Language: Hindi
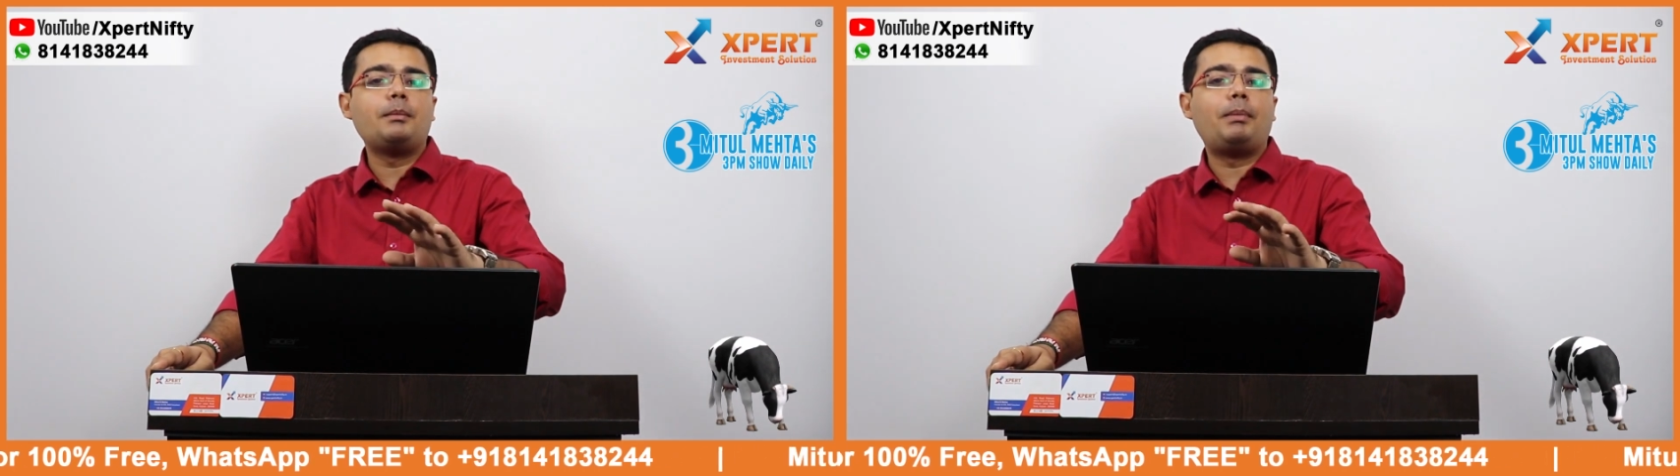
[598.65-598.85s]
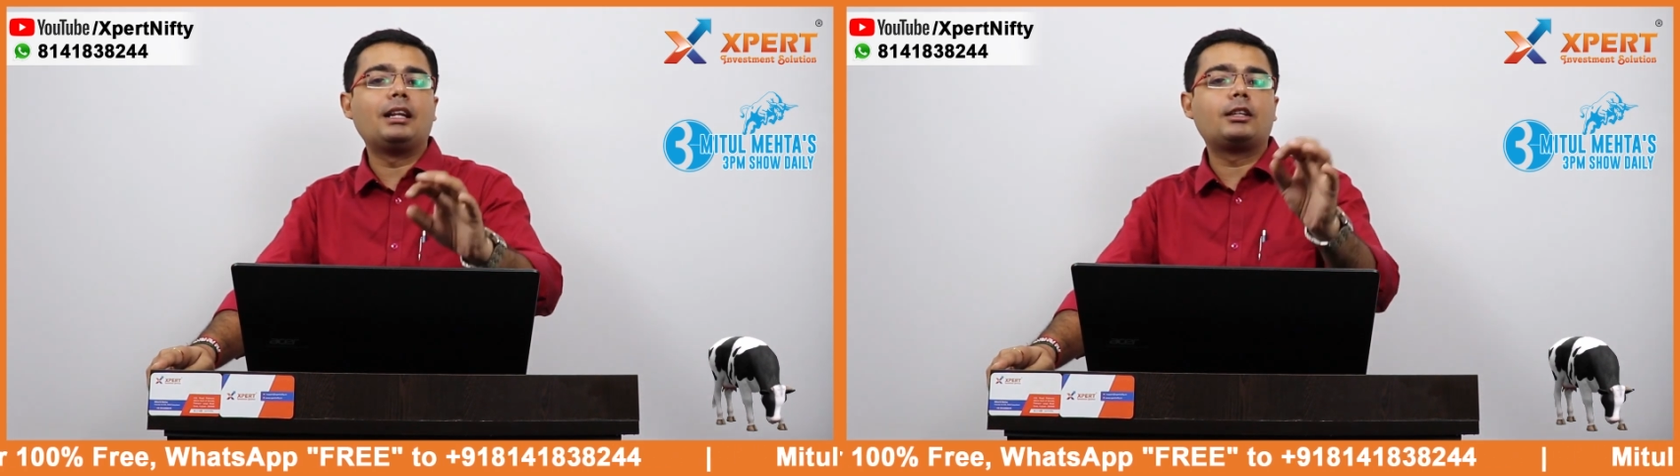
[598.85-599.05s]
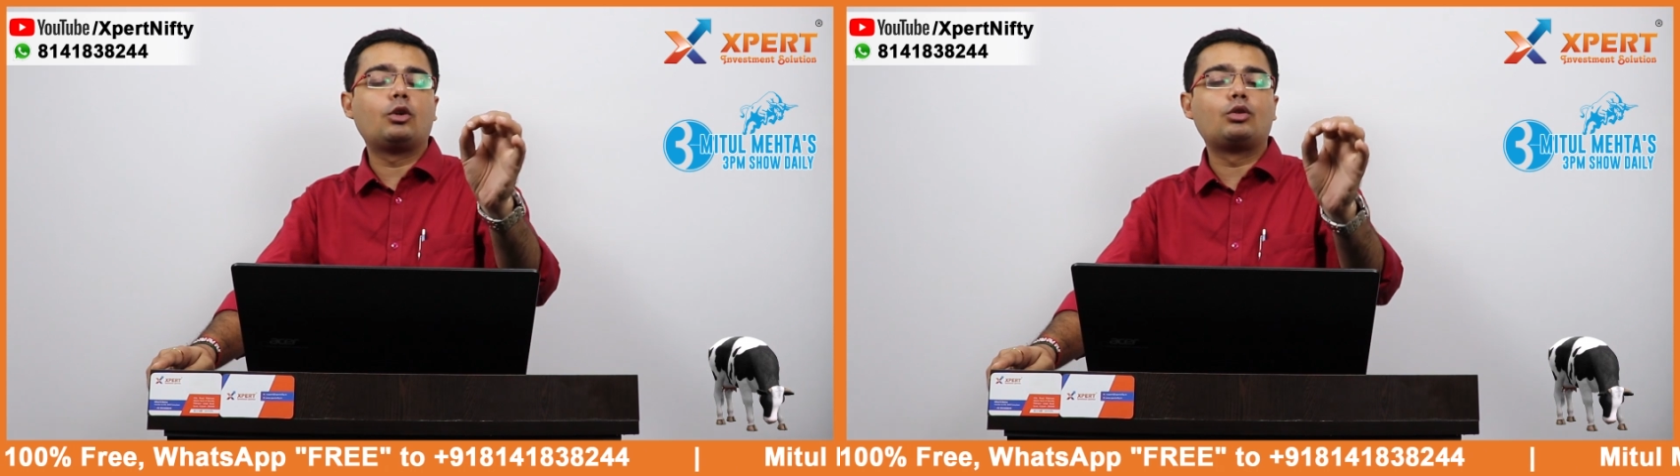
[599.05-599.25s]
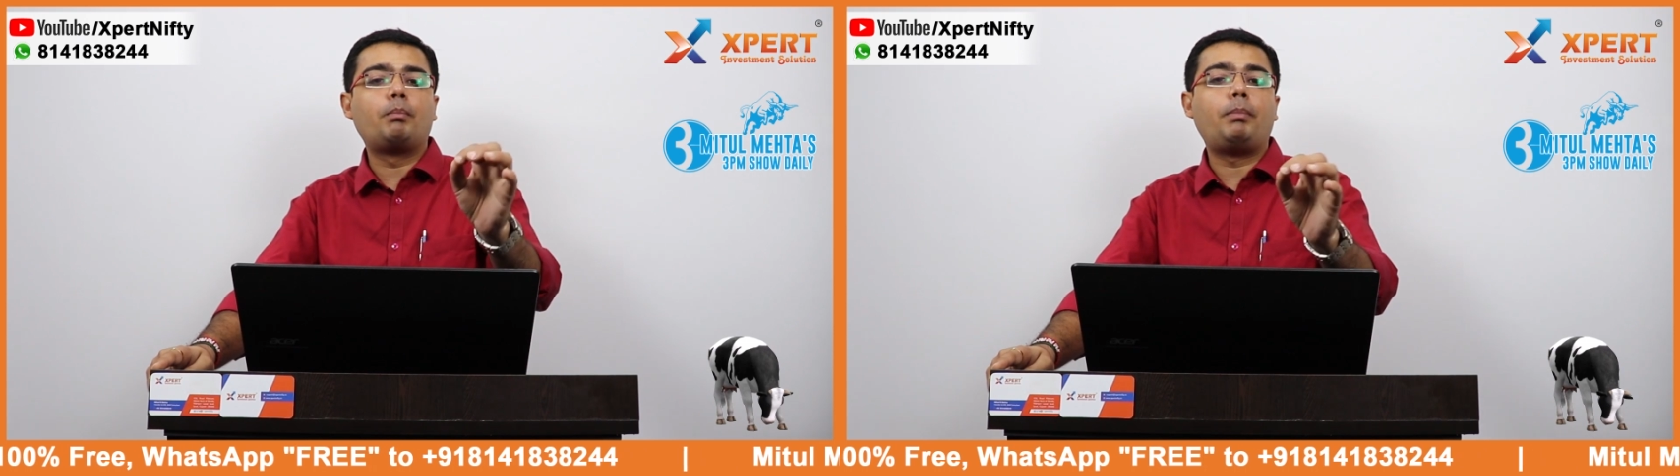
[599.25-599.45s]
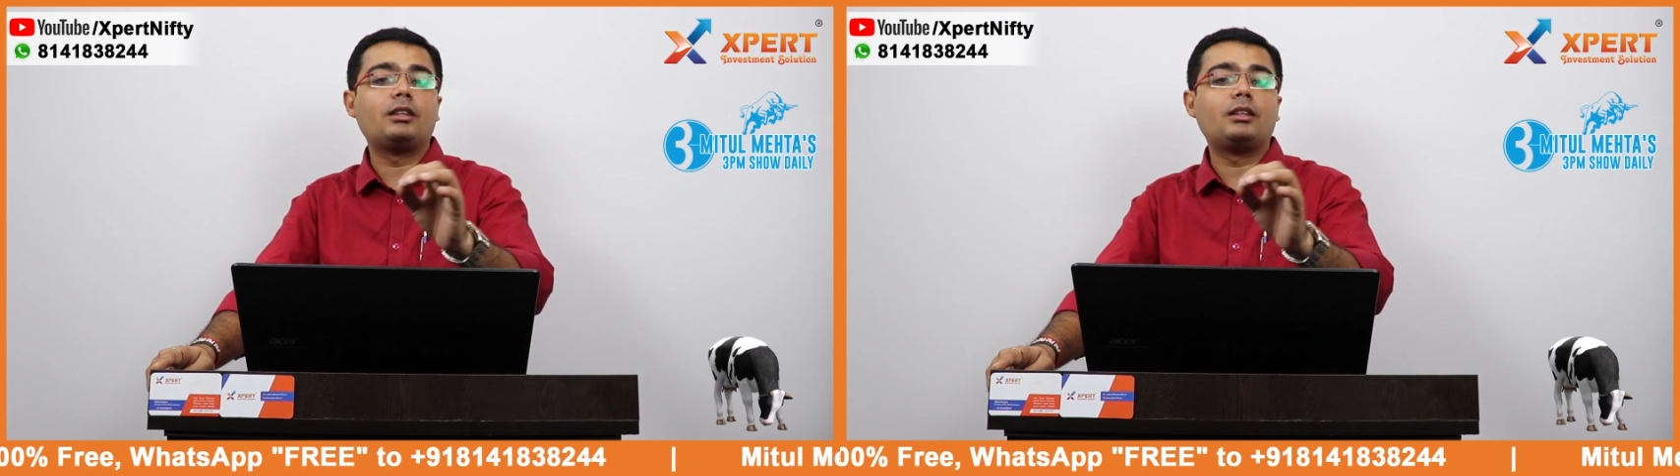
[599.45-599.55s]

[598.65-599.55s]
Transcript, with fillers: की बात करूं तो